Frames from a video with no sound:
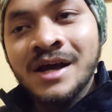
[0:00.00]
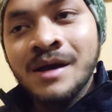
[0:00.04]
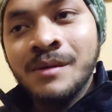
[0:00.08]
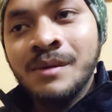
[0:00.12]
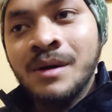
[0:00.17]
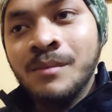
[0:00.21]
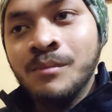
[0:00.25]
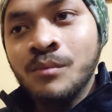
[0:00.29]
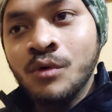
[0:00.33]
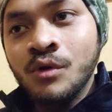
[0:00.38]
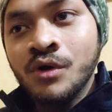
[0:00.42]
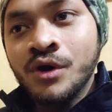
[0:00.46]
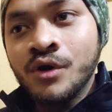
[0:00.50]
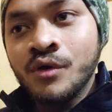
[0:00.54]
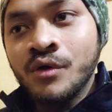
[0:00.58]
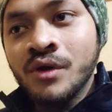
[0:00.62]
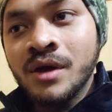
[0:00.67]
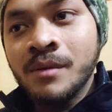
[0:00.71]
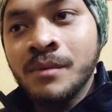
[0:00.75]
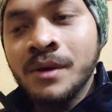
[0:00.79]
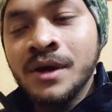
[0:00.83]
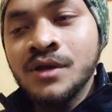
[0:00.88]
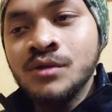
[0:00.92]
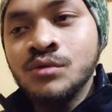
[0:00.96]
अब आप बोल रहे हो
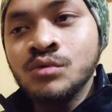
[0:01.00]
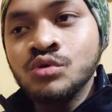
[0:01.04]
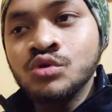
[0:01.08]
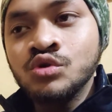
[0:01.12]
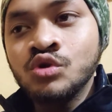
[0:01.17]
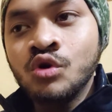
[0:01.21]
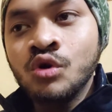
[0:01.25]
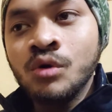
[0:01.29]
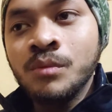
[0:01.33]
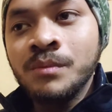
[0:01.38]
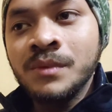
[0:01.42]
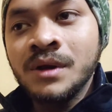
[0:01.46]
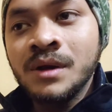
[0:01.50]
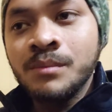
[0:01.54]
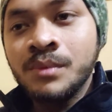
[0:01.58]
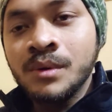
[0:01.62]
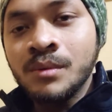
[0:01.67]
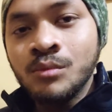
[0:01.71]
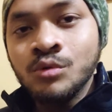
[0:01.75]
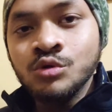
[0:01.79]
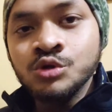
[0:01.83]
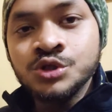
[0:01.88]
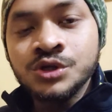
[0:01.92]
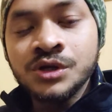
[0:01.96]
कि भाई तू तो अपना
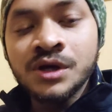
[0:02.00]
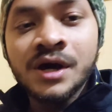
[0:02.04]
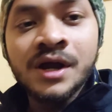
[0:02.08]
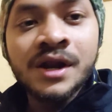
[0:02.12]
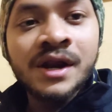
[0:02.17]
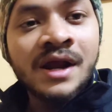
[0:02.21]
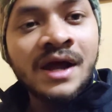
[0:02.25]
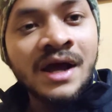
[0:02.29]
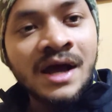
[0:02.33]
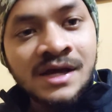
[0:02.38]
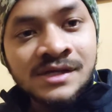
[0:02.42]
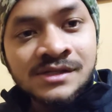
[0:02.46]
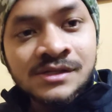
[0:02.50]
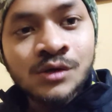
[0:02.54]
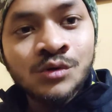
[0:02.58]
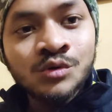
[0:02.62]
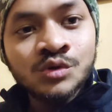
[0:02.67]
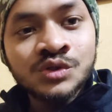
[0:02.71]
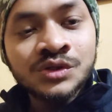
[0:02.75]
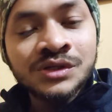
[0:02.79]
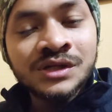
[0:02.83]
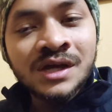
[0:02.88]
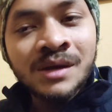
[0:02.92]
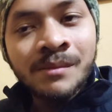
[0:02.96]
प्रमोशन कर रहा है ऐसा
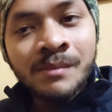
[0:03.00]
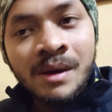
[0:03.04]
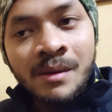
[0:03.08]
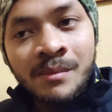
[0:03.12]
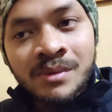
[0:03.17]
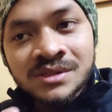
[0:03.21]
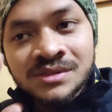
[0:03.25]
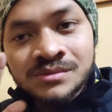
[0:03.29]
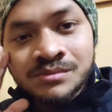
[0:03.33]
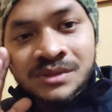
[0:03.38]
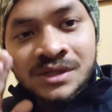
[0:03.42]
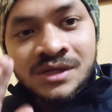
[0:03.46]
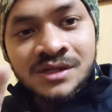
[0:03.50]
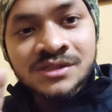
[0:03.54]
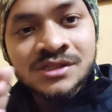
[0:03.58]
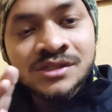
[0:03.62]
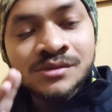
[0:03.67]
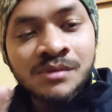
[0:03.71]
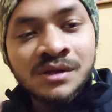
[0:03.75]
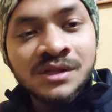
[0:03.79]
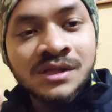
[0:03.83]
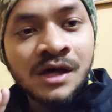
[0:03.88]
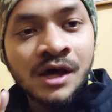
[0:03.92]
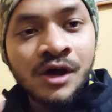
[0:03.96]
कुछ नहीं है मैं बस एक
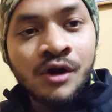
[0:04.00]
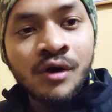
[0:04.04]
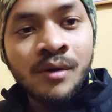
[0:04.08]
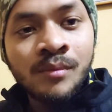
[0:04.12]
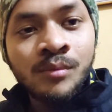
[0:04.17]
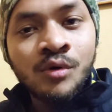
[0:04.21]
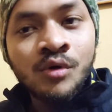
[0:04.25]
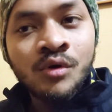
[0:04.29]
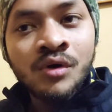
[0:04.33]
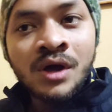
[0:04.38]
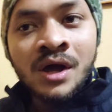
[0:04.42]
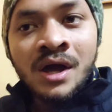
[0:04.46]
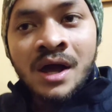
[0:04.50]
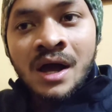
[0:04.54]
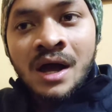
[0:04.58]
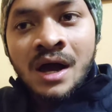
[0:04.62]
चीज़ बता रहा हूँ आपको